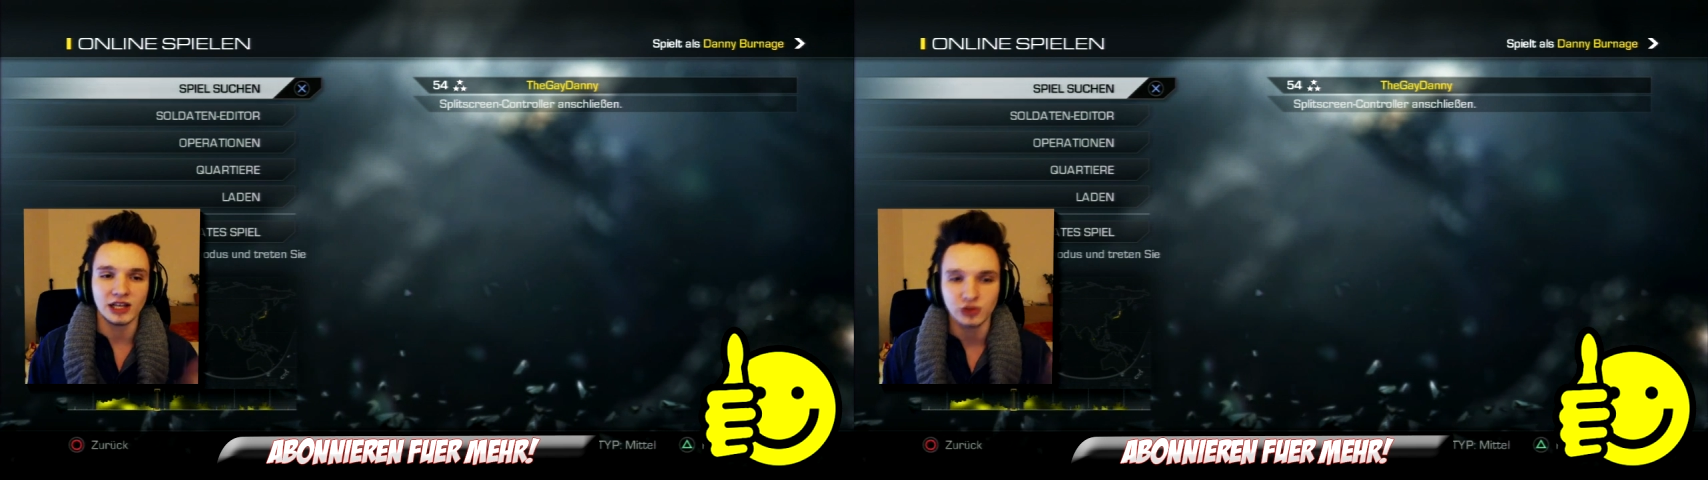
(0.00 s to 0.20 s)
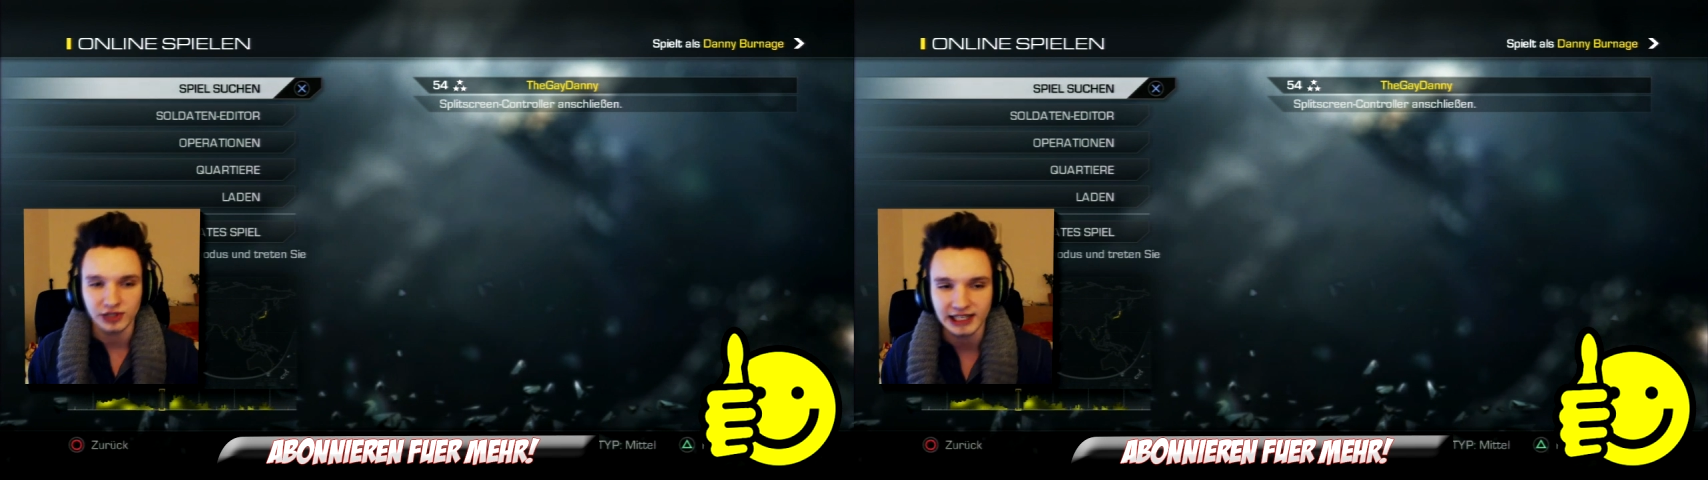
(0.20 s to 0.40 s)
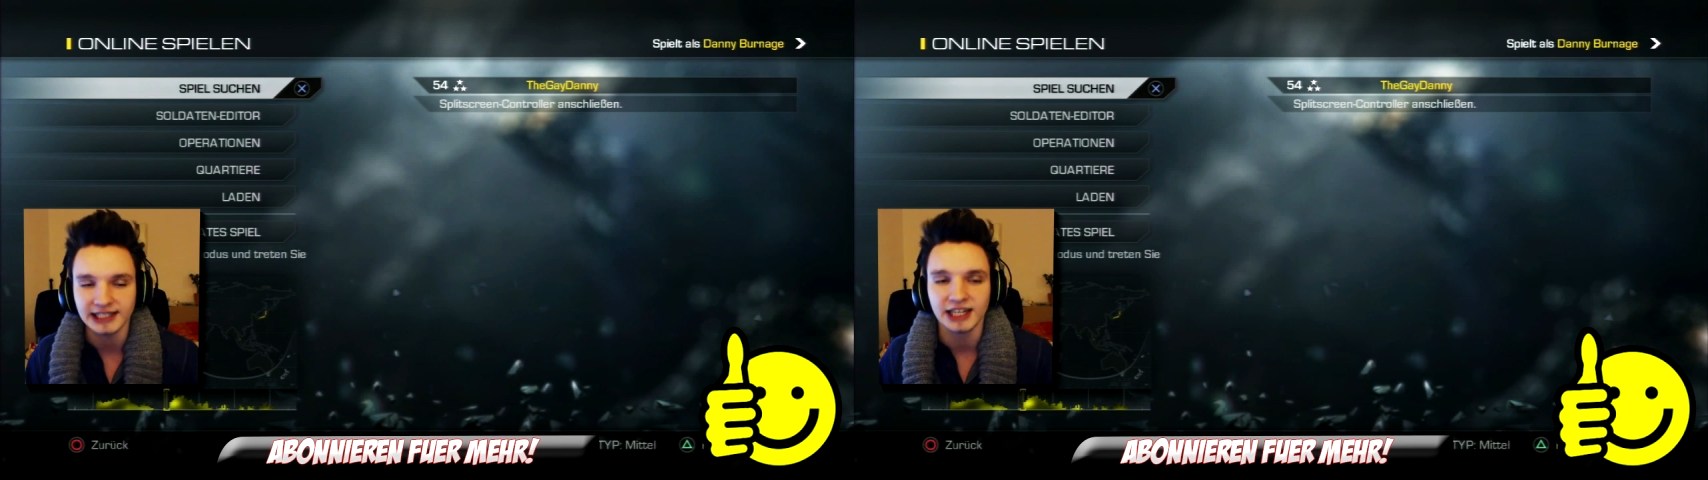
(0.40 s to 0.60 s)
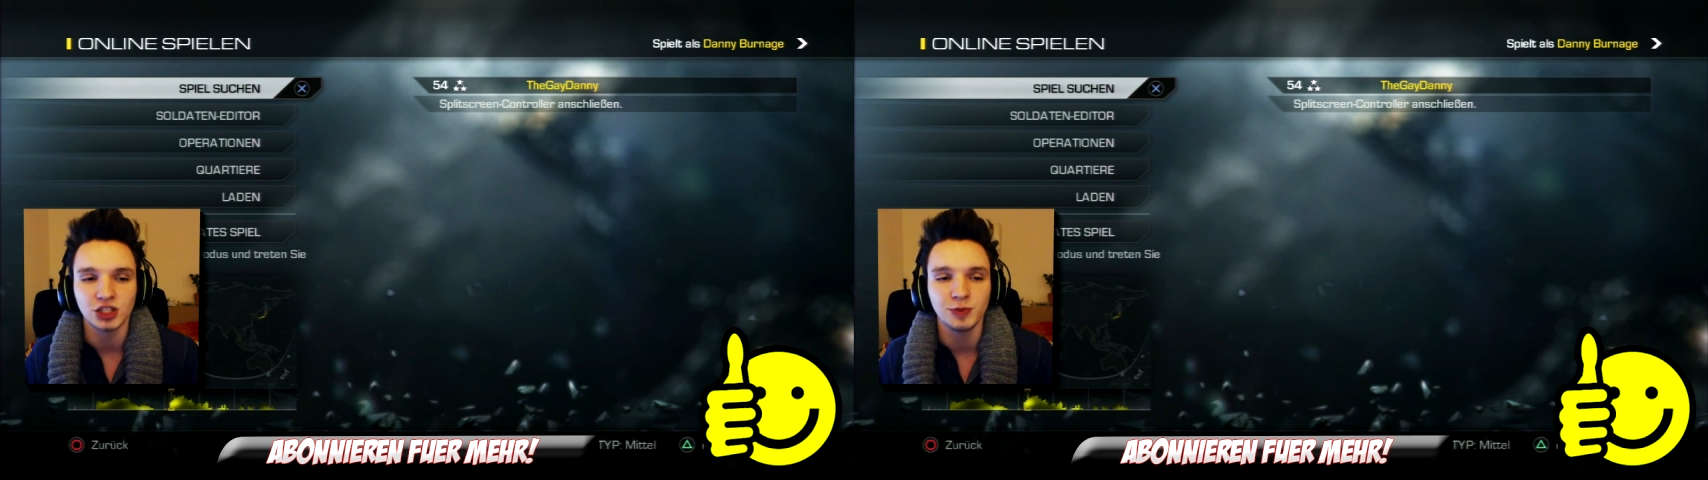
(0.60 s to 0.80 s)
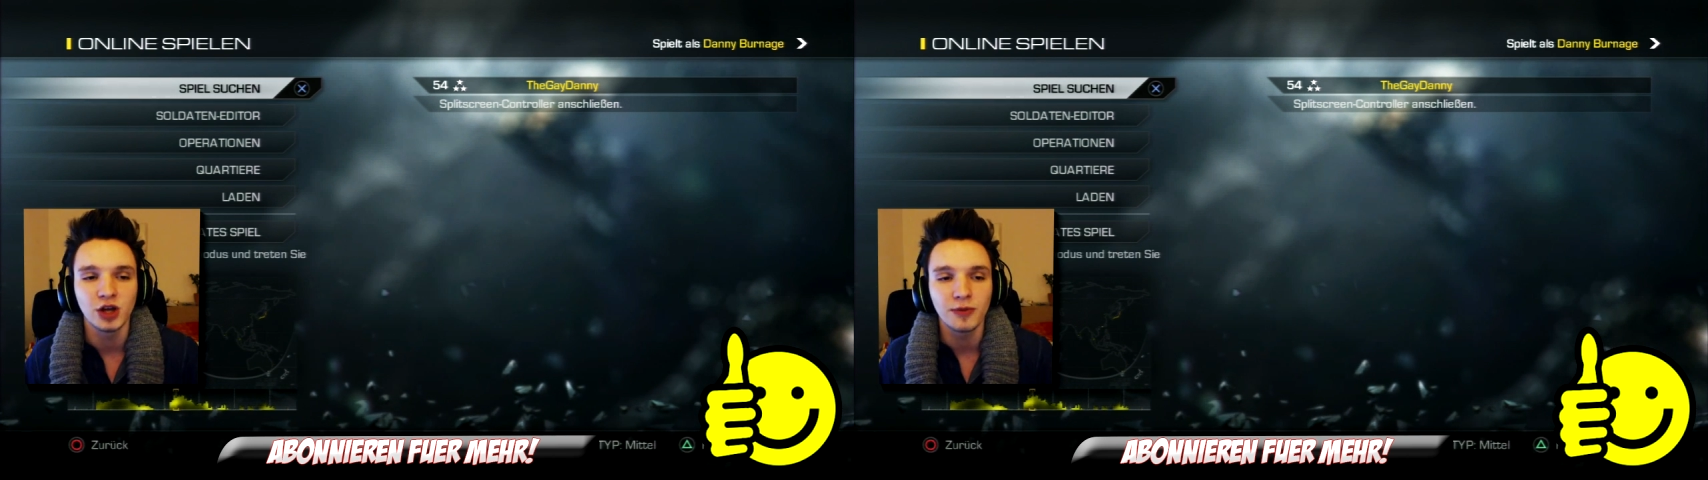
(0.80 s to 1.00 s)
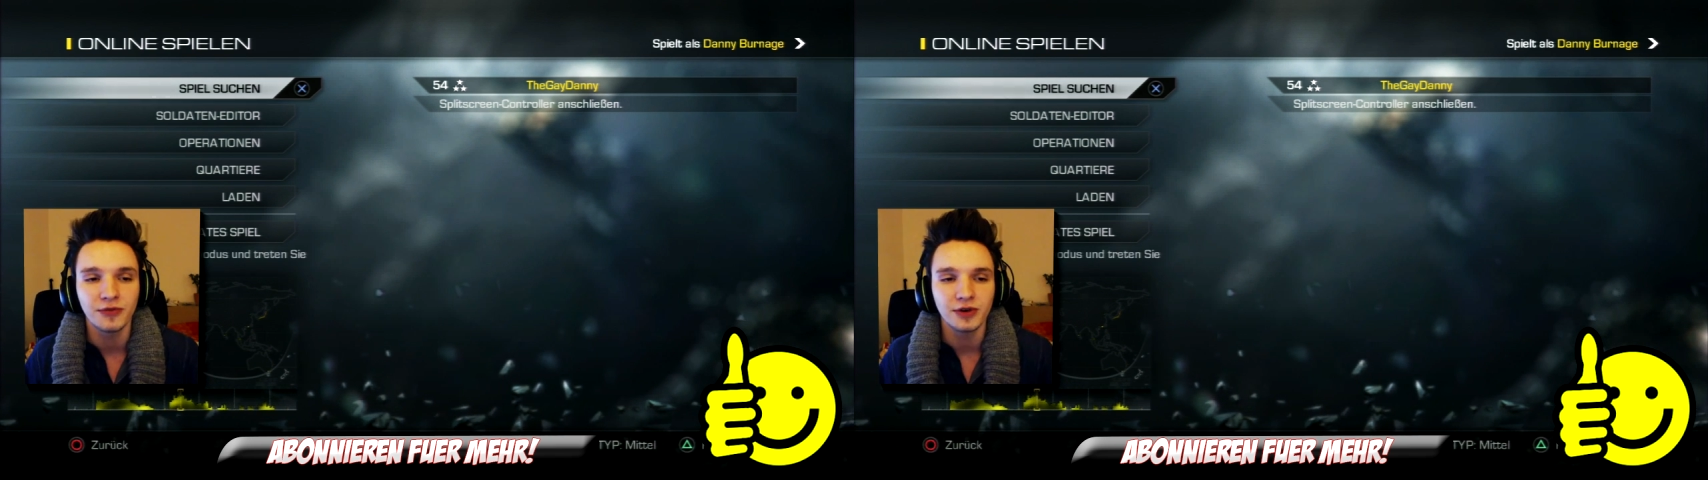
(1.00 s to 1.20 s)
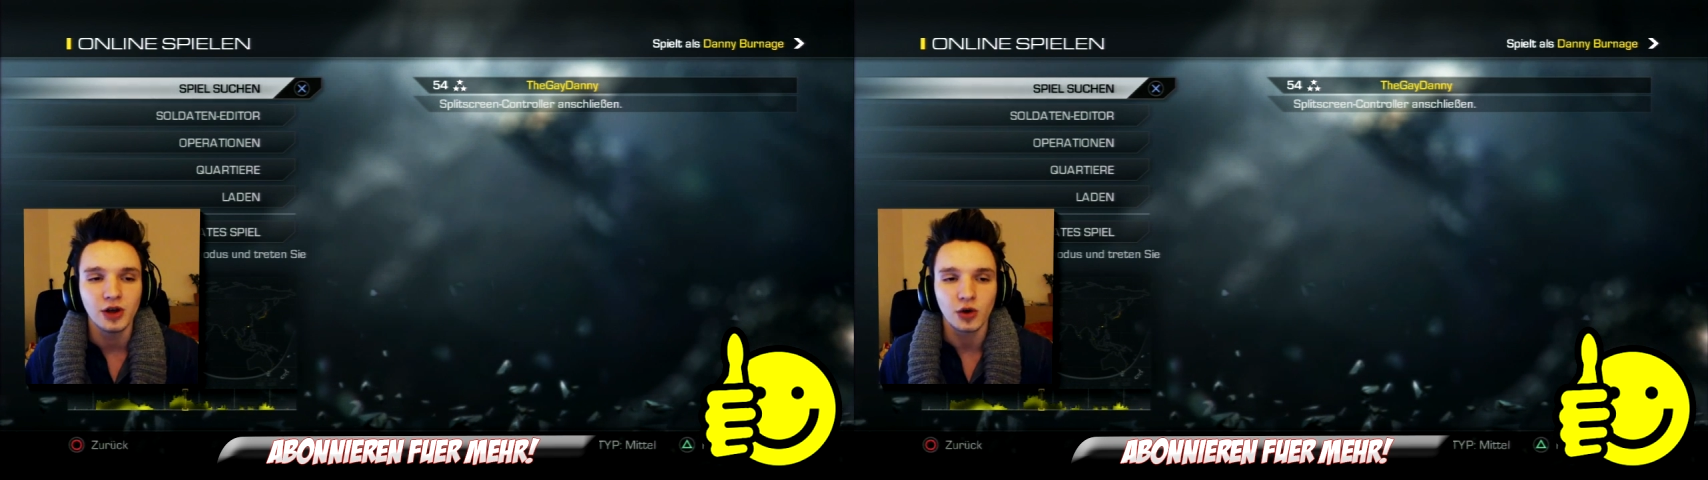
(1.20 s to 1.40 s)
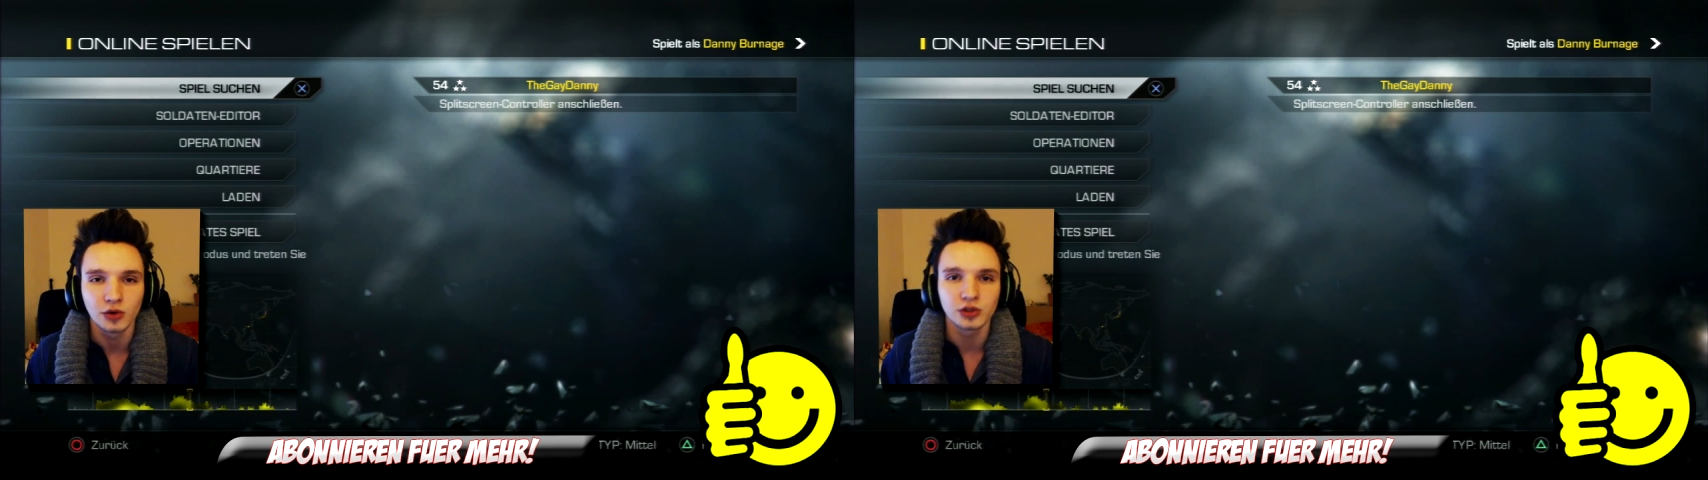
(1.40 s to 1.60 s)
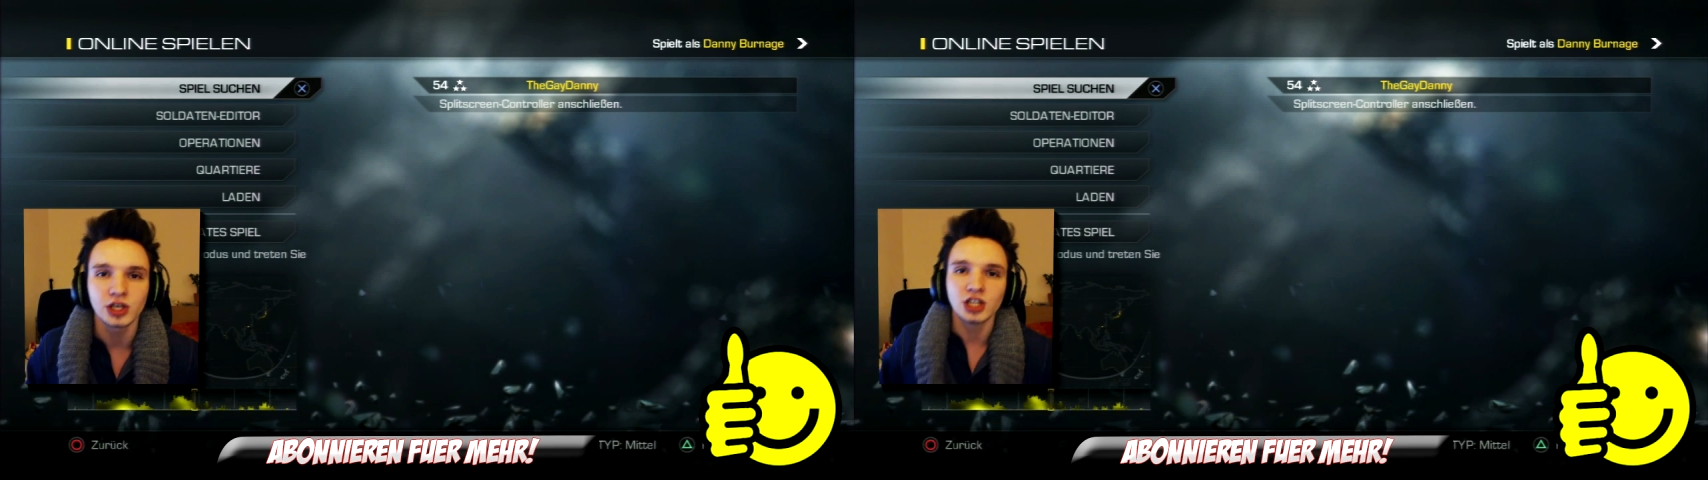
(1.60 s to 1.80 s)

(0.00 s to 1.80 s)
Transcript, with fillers: lasst uns jetzt in ein Spiel hüpfen und